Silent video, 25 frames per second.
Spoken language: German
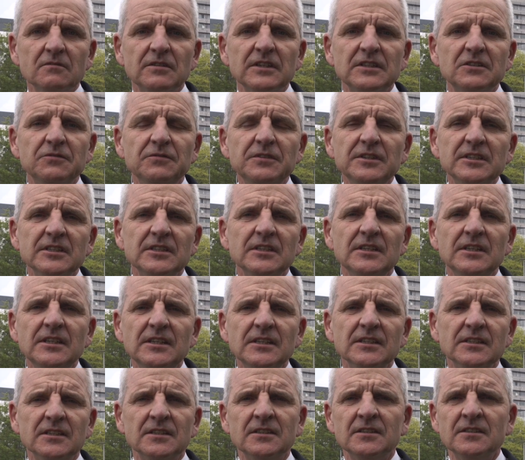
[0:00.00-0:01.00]
was wir
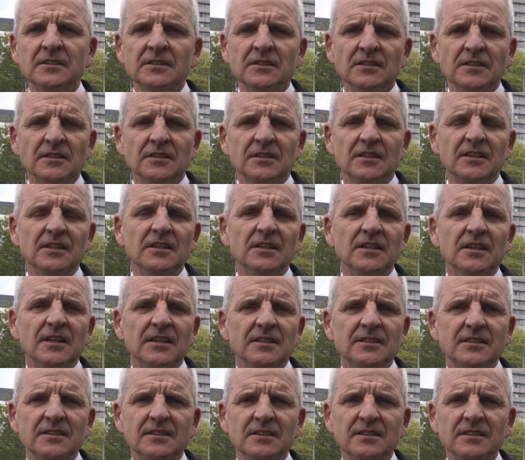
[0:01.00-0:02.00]
hier in den
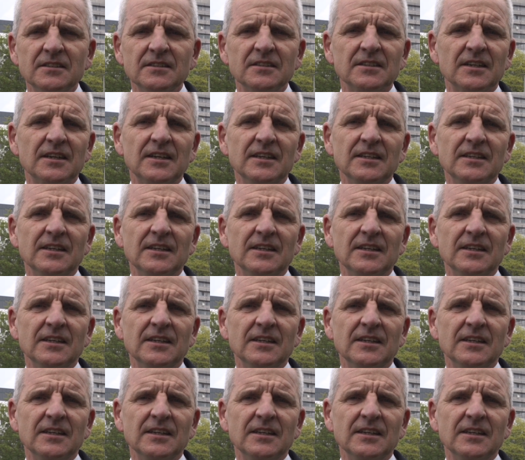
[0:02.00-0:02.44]
letzten drei